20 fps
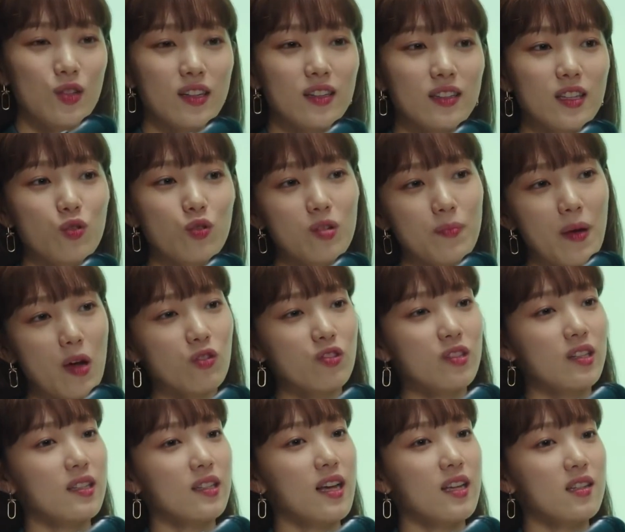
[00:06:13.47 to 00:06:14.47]
최근에 우리
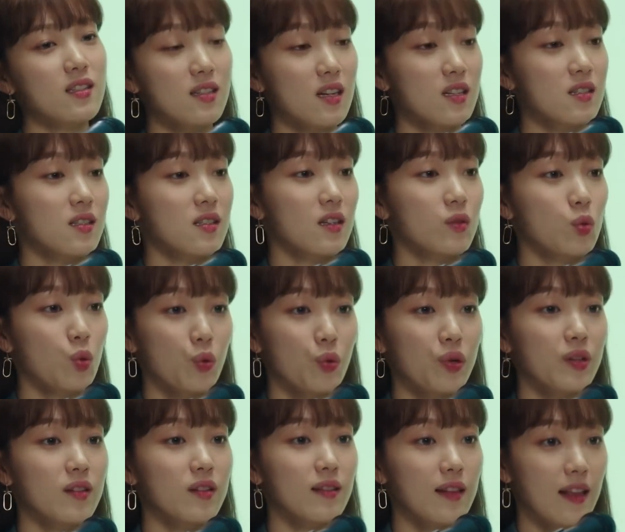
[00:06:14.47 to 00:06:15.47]
배우들에 대한 찌라시가
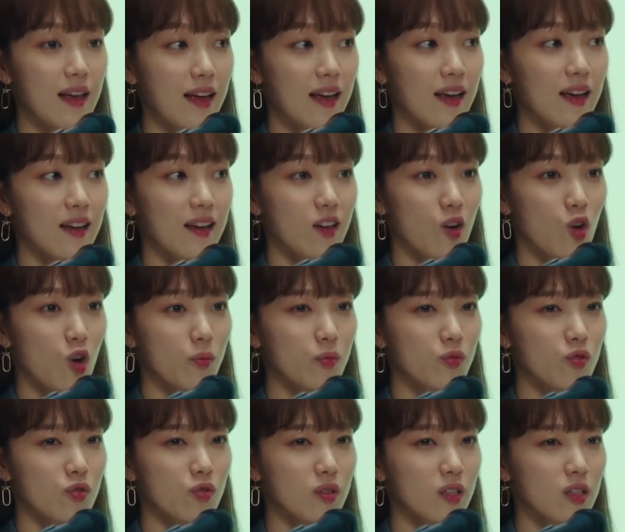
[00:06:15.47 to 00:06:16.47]
돌고 있는데
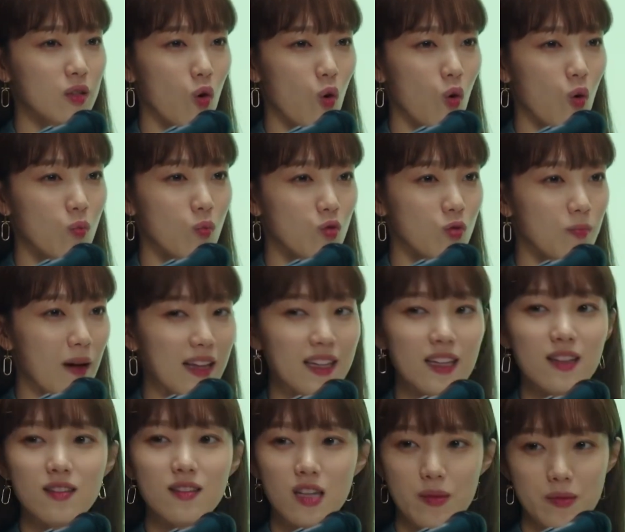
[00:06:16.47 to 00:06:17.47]
여러분들이 너무
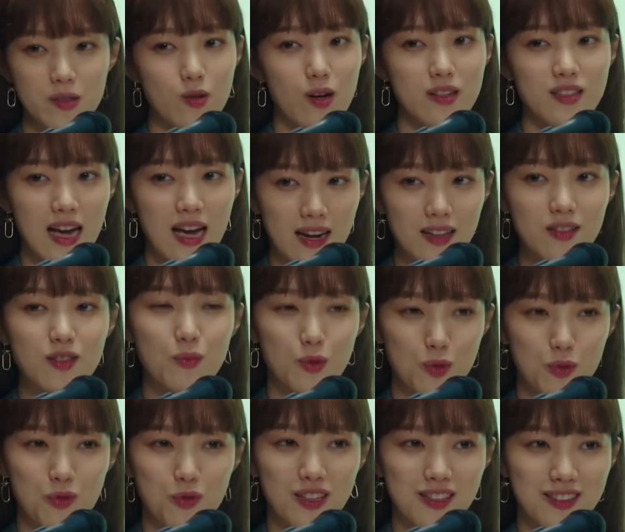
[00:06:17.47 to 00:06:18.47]
많이는 재밌어하지
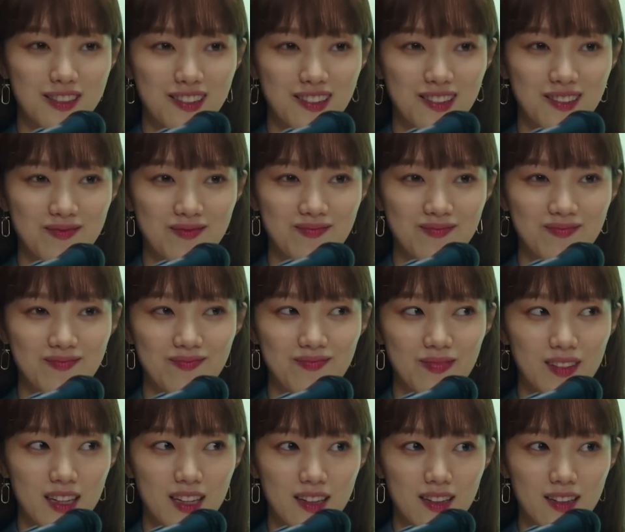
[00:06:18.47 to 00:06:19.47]
않았으면 좋겠어요.
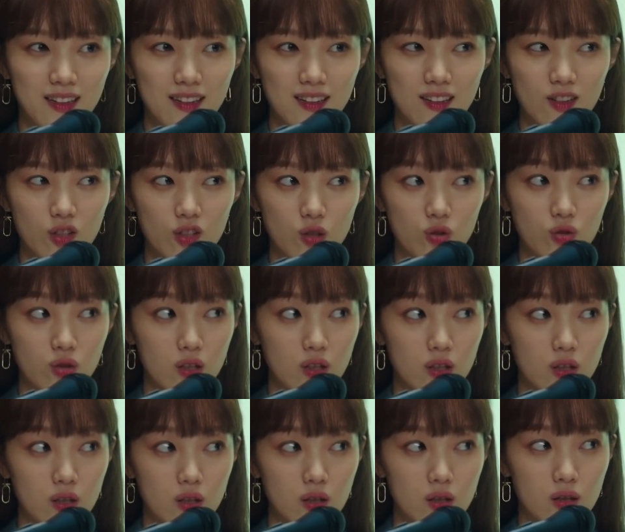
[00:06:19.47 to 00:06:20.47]
그러다
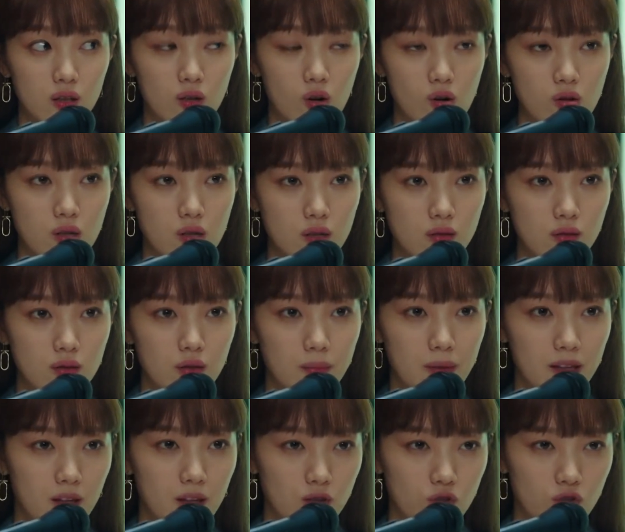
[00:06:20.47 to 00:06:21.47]
우리
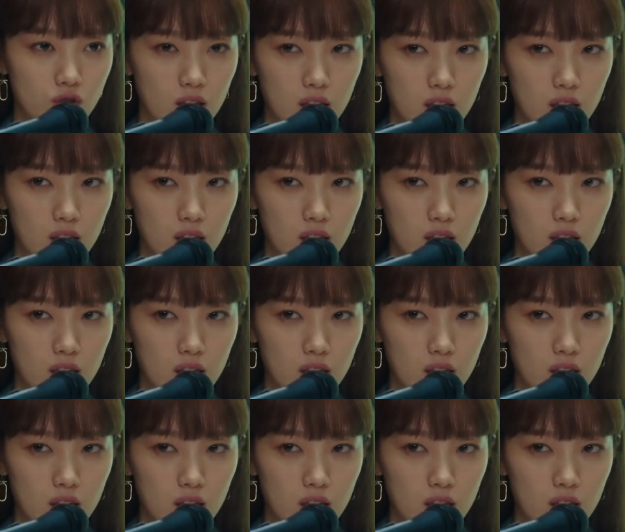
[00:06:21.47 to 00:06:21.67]
경찰서에서 만나는